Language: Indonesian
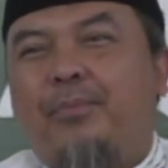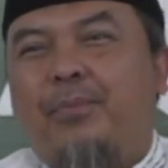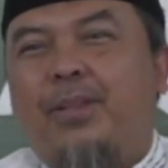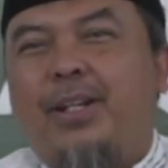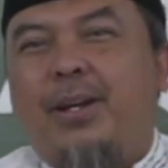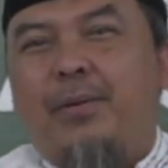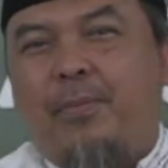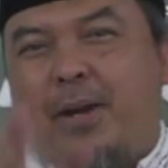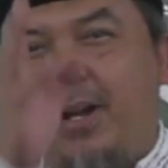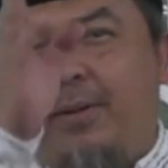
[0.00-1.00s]
Tidak
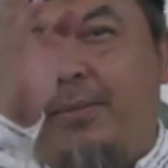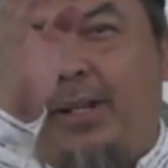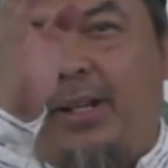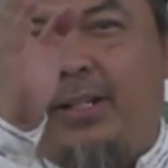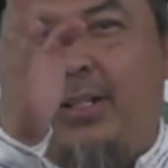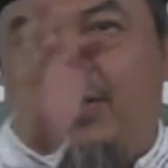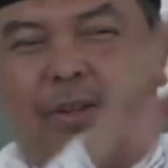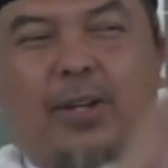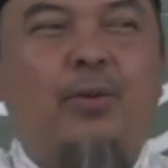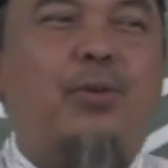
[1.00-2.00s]
paham ini isim
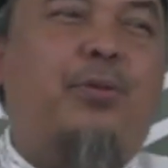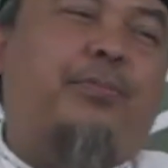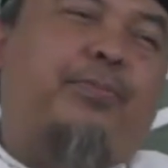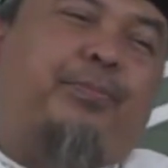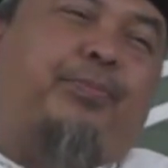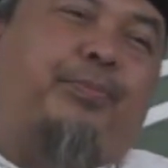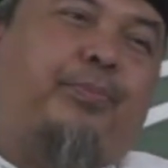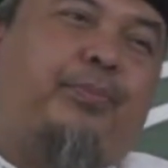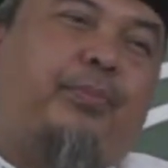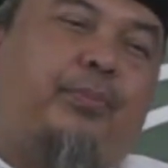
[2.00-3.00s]
fil huruf.
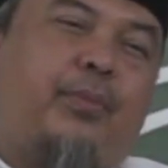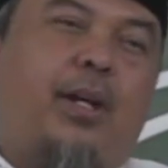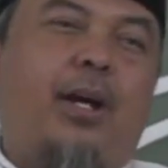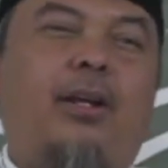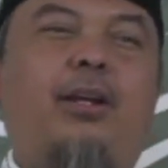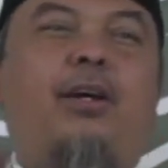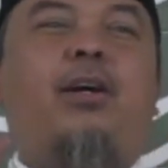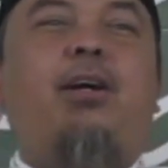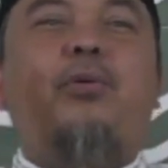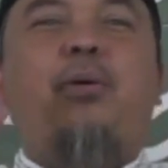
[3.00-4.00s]

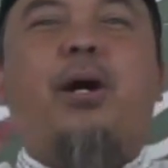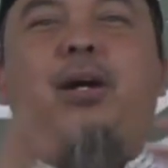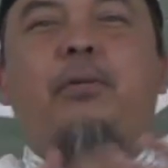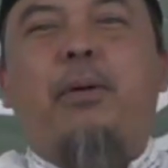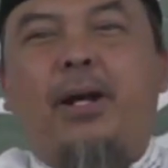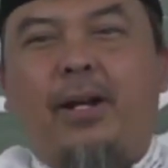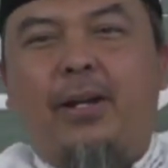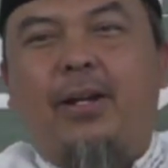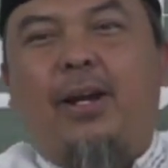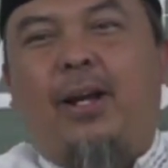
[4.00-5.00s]
Allahu Akbar.
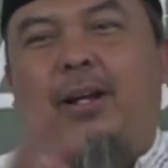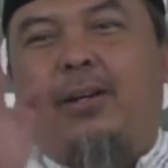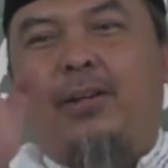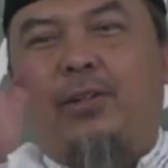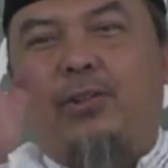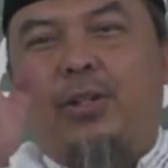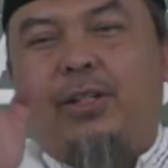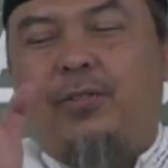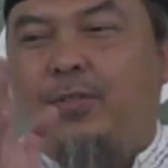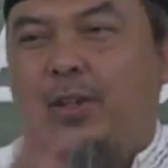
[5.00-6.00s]
Allah itu
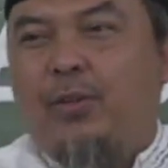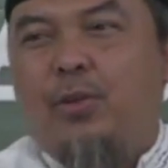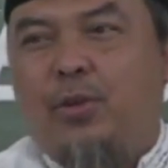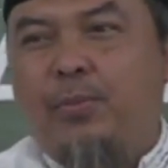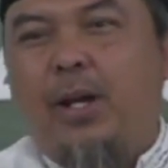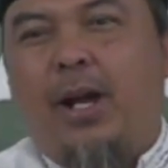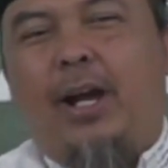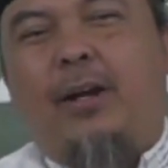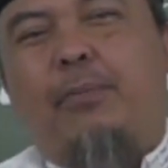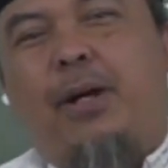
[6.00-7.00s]
isim fil huruf.
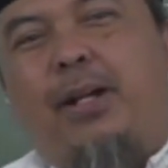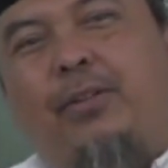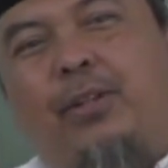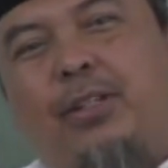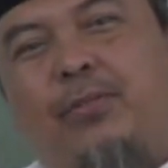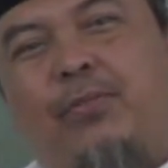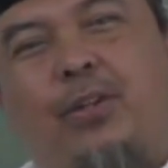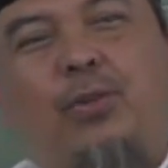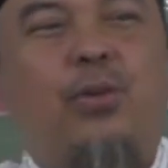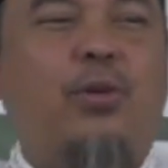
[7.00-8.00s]
Akbar itu isim
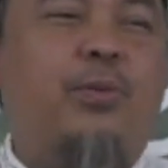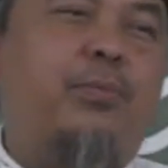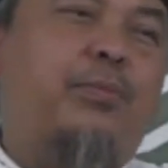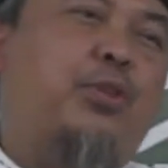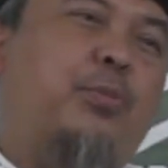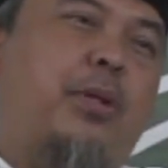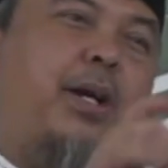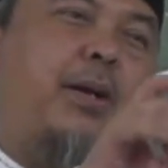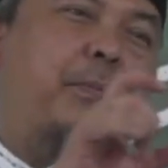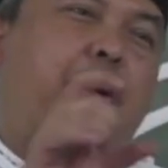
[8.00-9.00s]
fil huruf.
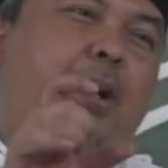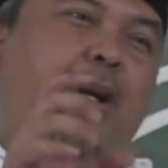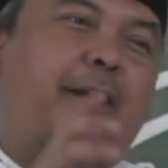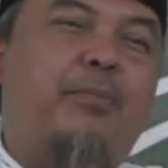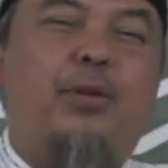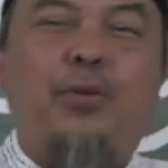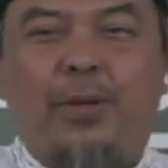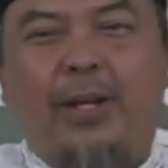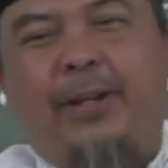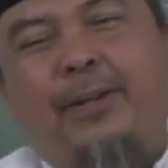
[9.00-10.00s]
Jumlah apa? Kan belum ya.